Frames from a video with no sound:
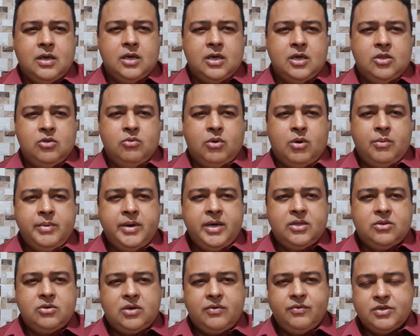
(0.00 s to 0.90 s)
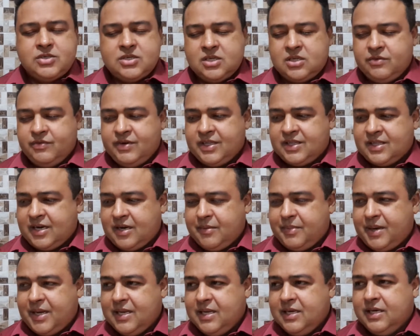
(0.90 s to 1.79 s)
E no momento que você estiver
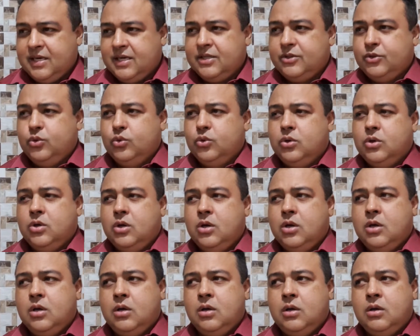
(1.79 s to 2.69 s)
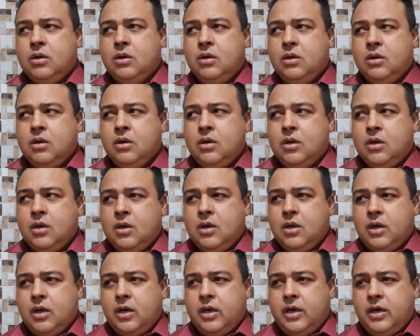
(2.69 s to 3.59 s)
trabalhando,
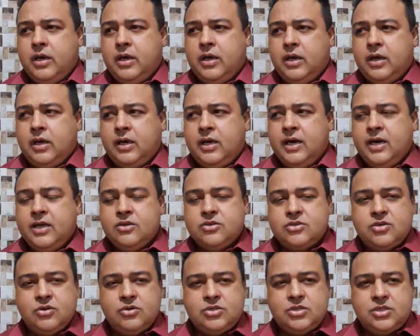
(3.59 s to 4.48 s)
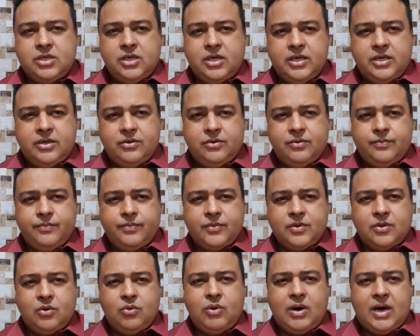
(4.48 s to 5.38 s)
é, ganhando seu dinheiro,
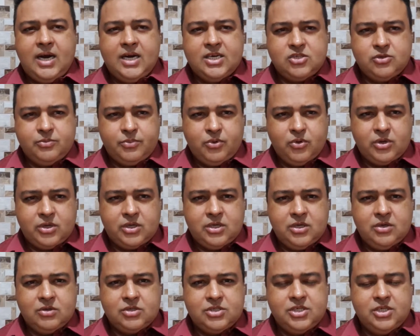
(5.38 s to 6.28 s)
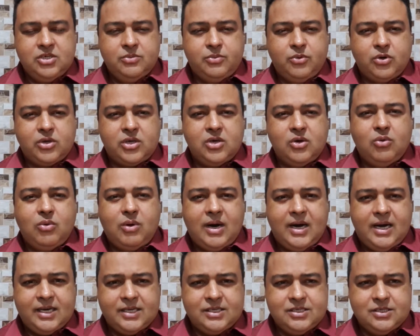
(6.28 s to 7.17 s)
guarde um pouquinho, tira um pouquinho,
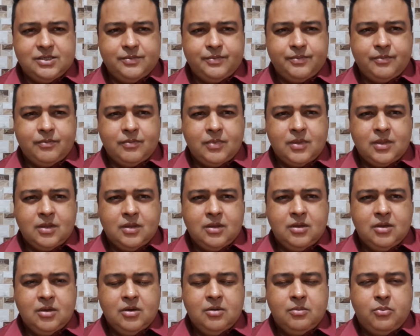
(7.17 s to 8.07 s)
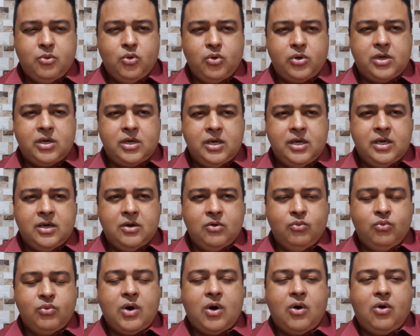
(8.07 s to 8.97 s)
guarde. Porque
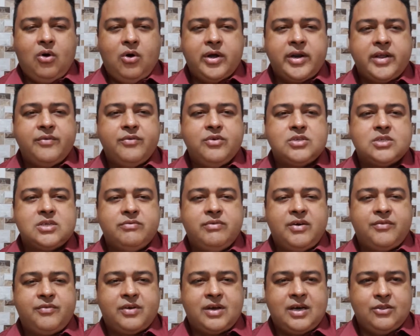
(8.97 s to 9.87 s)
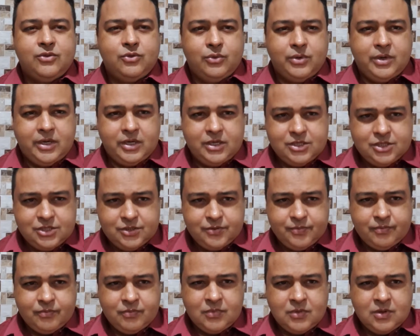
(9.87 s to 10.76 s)
uma hora você vai ficar doente,